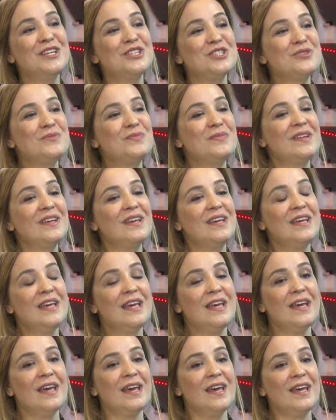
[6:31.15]
Şimdi
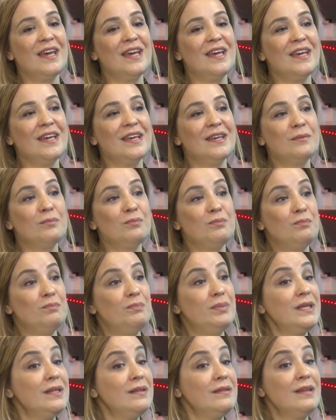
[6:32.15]
ee,
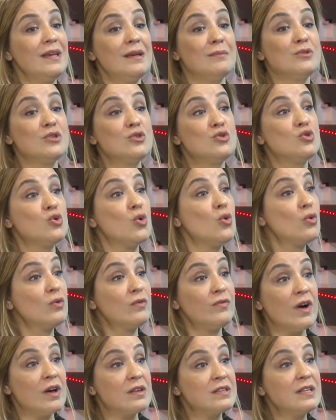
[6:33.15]
bir diyelim ki
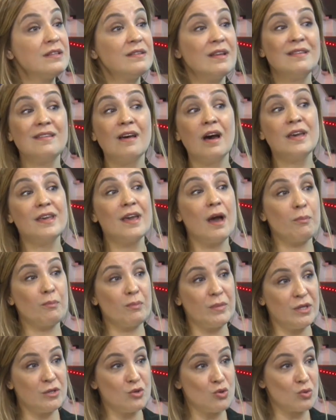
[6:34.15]
çok fazla detay
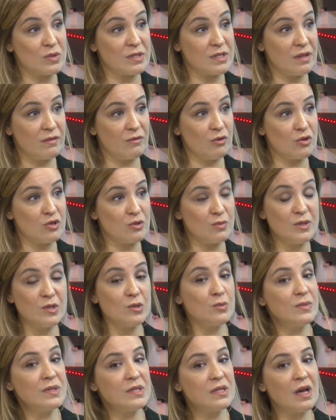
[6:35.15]
yapmayı çok seviyoruz.
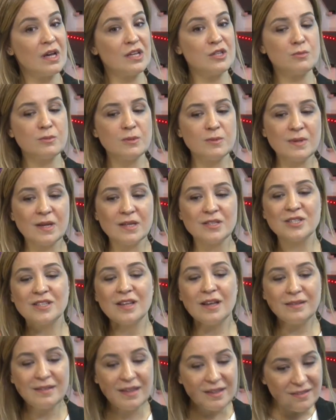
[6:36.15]
Bizim mizacımız birazcık
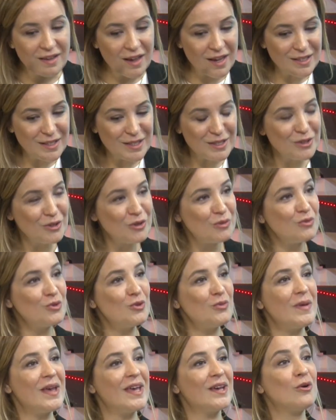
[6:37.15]
daha detaylara
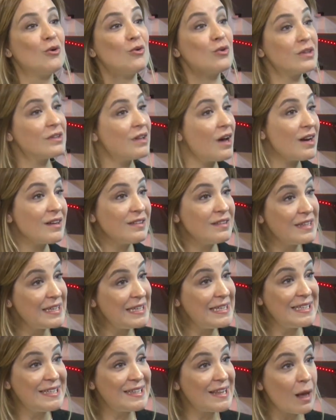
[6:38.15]
gömülmek, oralarla
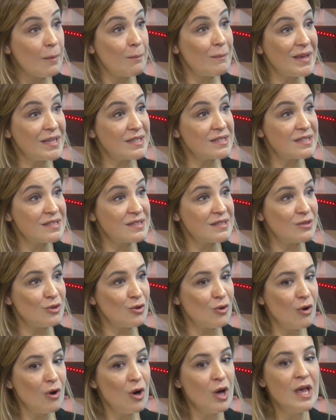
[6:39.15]
ilgilenmek
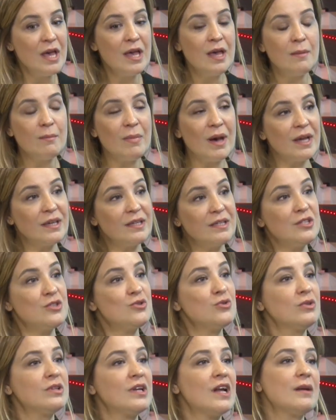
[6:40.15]
istiyor. Belki
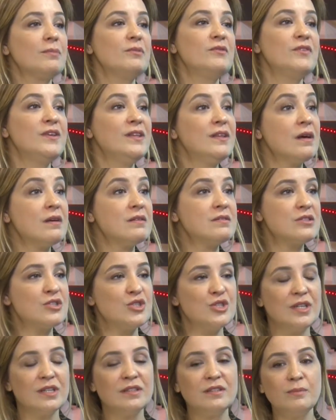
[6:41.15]
iş olarak bir
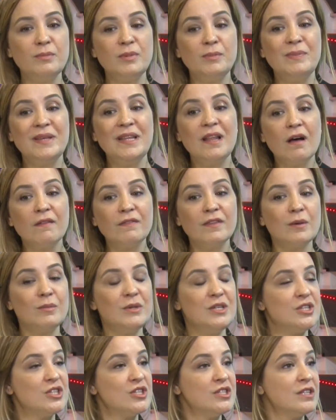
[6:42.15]
finansçı ya da bir
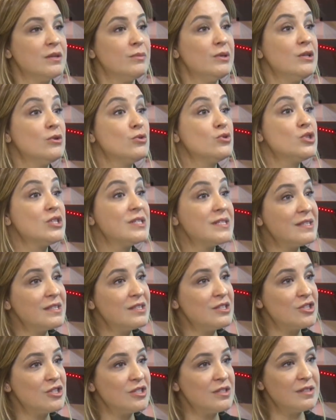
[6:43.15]
planlama işinde, bir
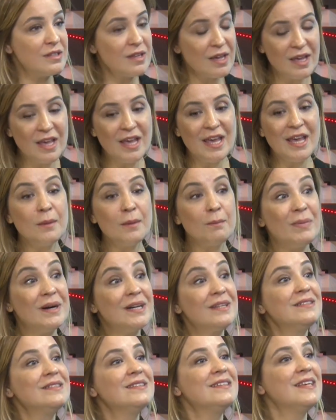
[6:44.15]
lojistik içinde
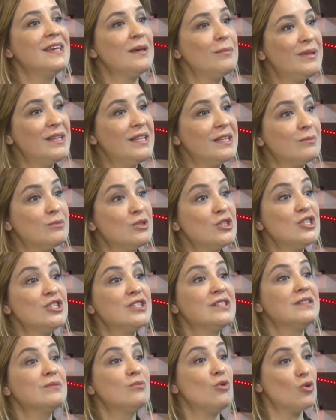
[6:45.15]
parıldayabilirim,
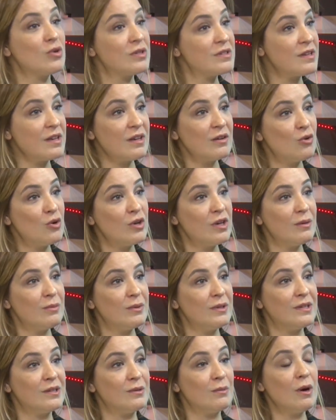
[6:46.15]
ışıltımı ortaya
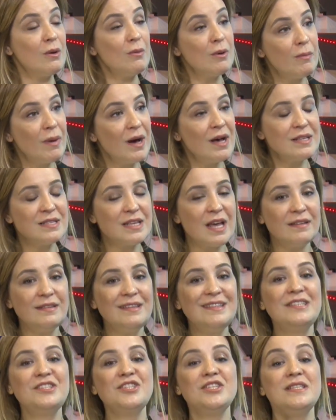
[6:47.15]
koyabilirim. Ama bazen
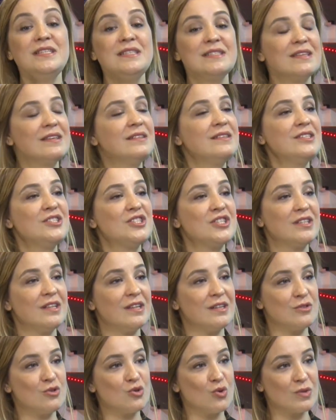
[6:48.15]
de insan
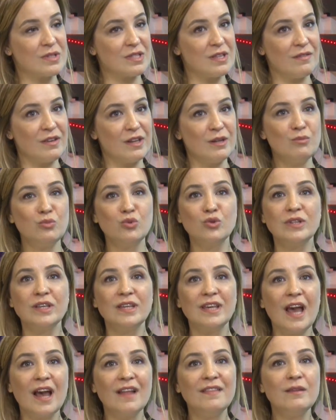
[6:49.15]
ilişkilerini çok severim.
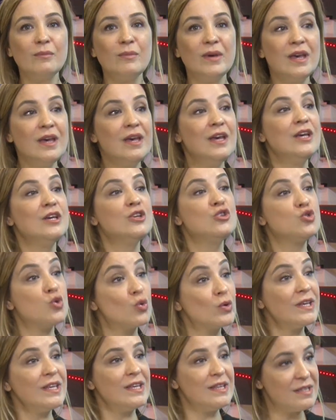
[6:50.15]
Burada kendimi
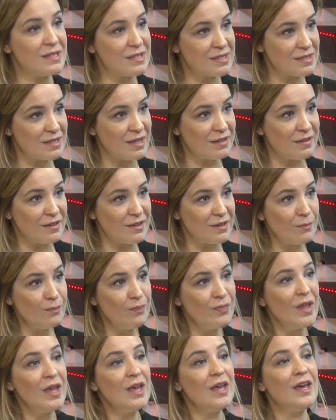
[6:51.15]
çok iyi
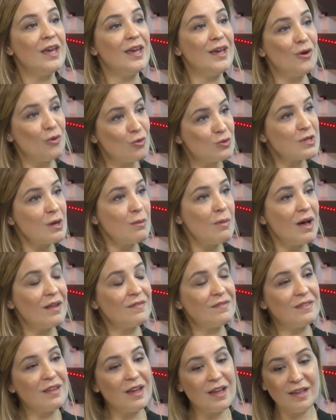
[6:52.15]
hissederim. E, o
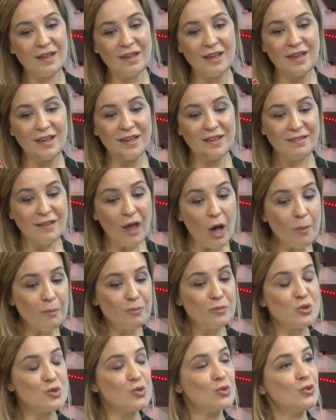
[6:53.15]
zaman da e, ne
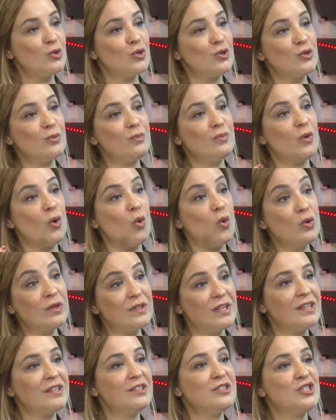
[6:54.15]
yapmış oluyorum?
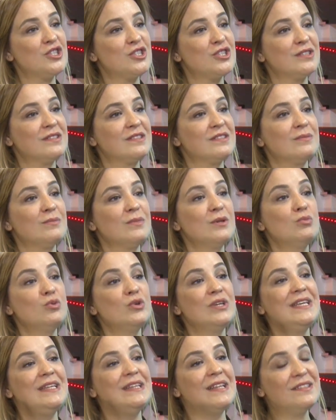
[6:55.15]
Oradaki ışıltımı
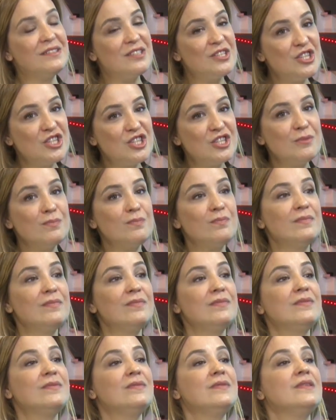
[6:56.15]
bu
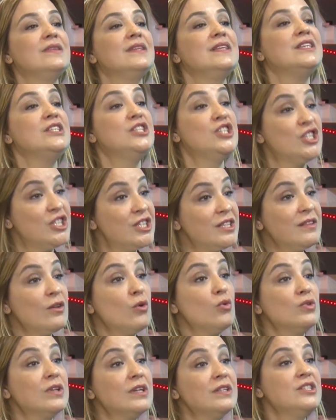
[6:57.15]
iletişim işinde
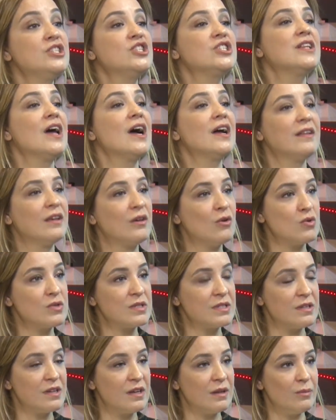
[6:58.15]
olan işlerde
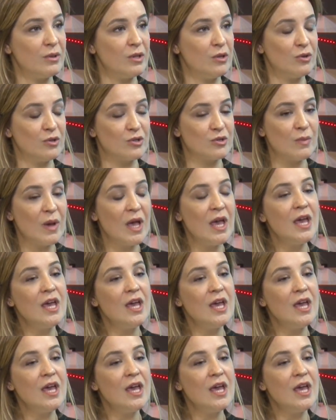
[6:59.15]
gösterebiliyorum.